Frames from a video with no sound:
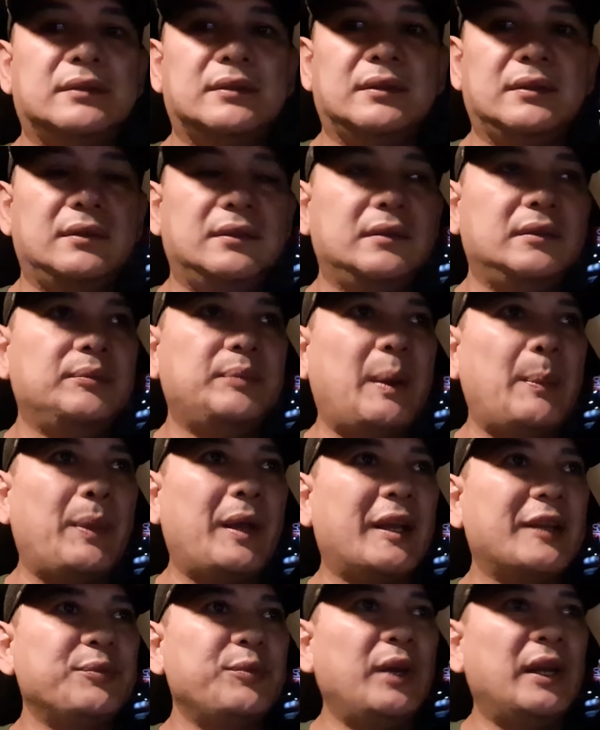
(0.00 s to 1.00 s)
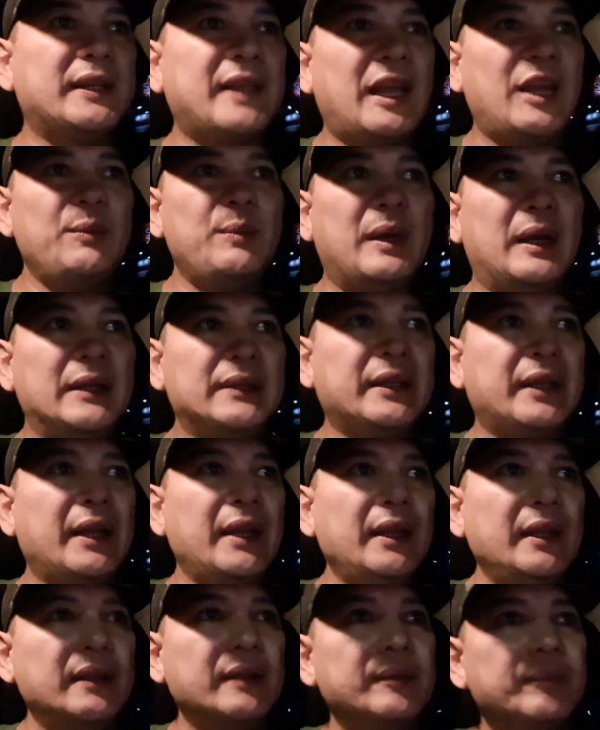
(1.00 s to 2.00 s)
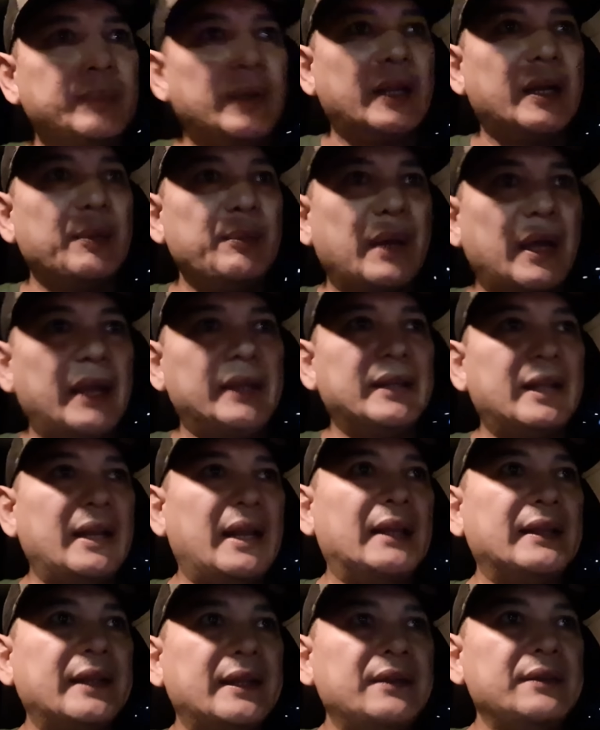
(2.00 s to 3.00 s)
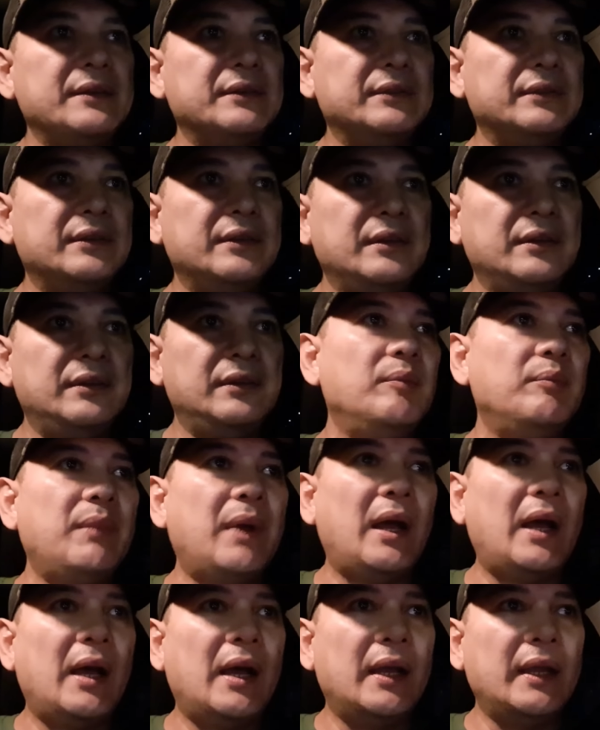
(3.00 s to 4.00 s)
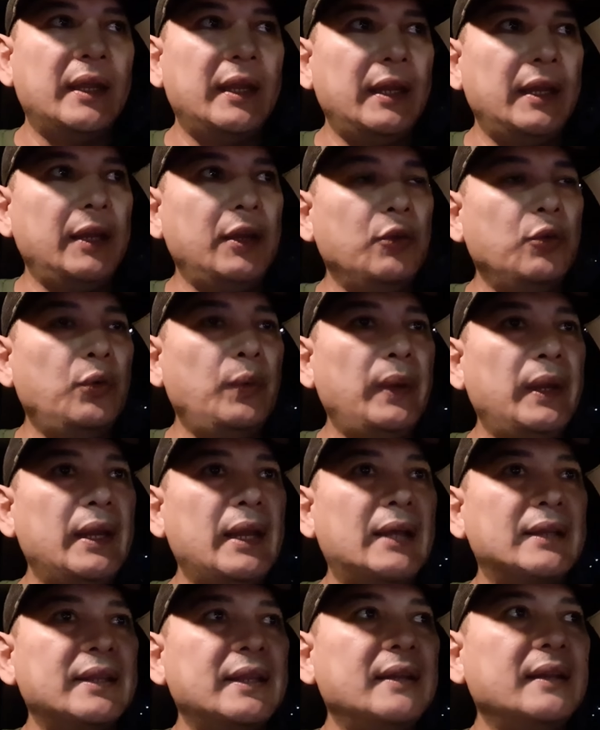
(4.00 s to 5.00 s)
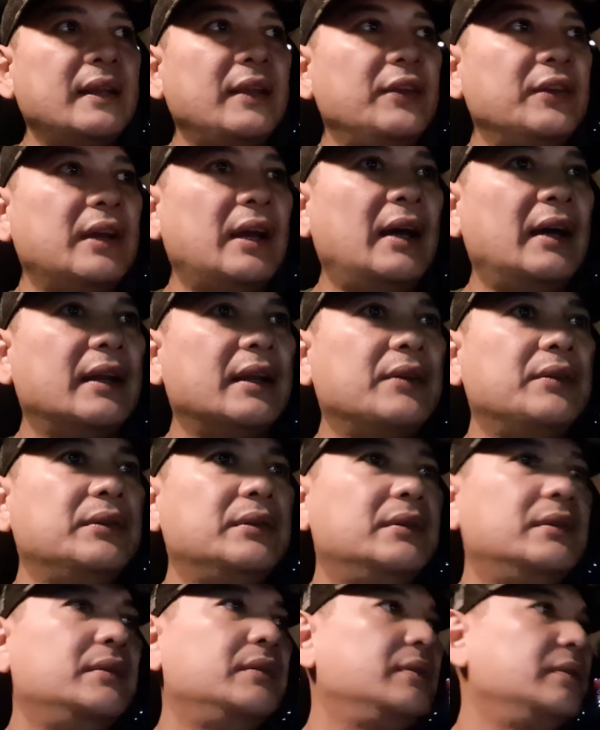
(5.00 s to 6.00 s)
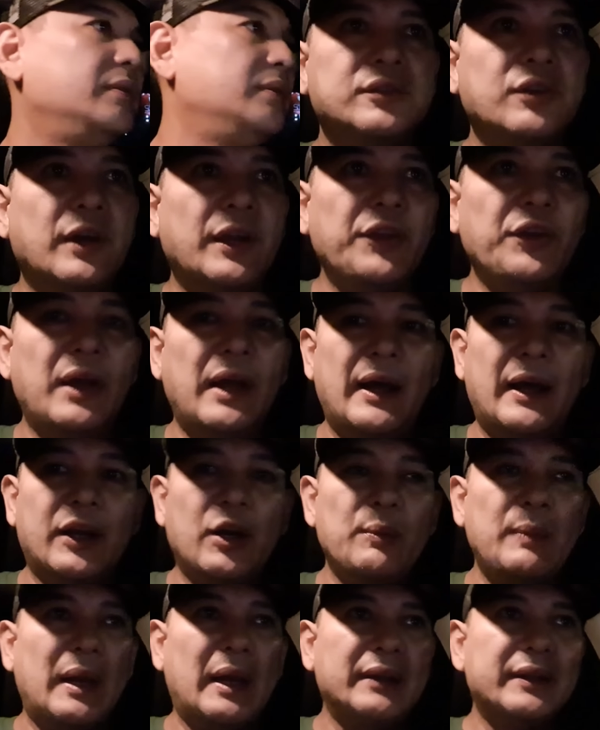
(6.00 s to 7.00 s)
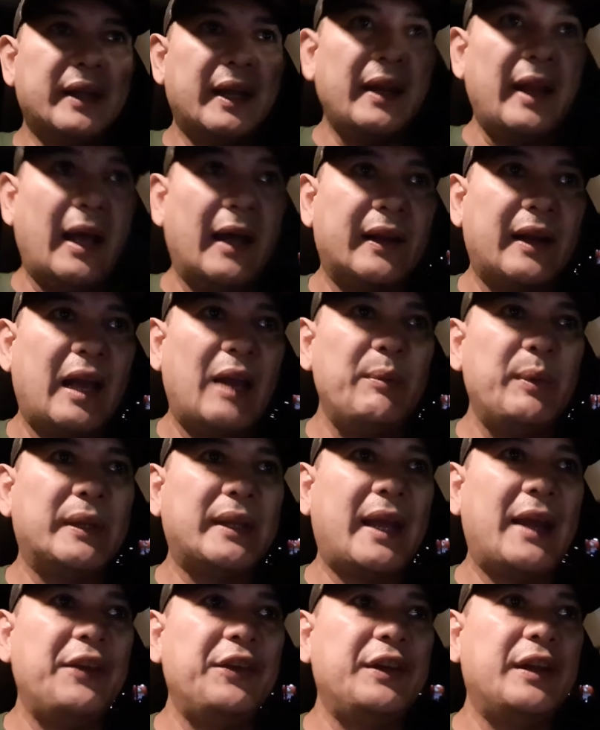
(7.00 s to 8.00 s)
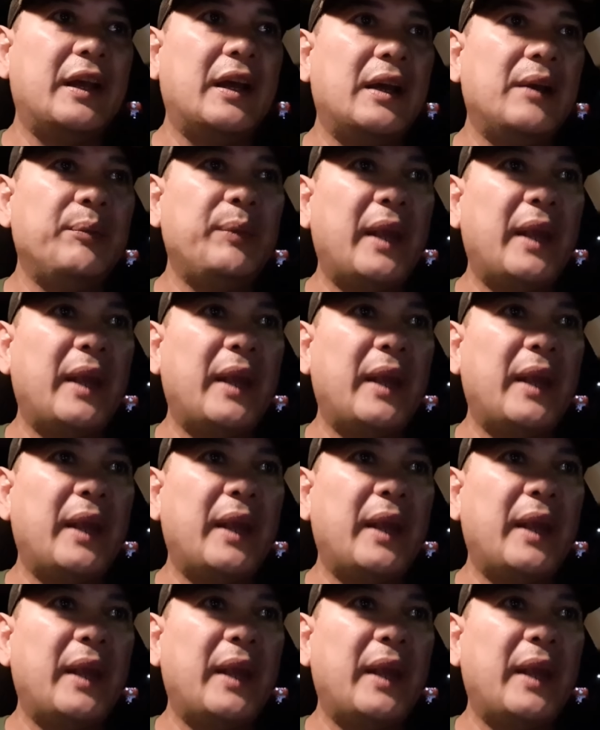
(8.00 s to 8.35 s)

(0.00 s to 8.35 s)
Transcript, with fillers: So, papagas muna tayo mga tre para makita natin yung maiuwi natin ngayong araw. So ngayong araw mga dre, nakarami tayo ng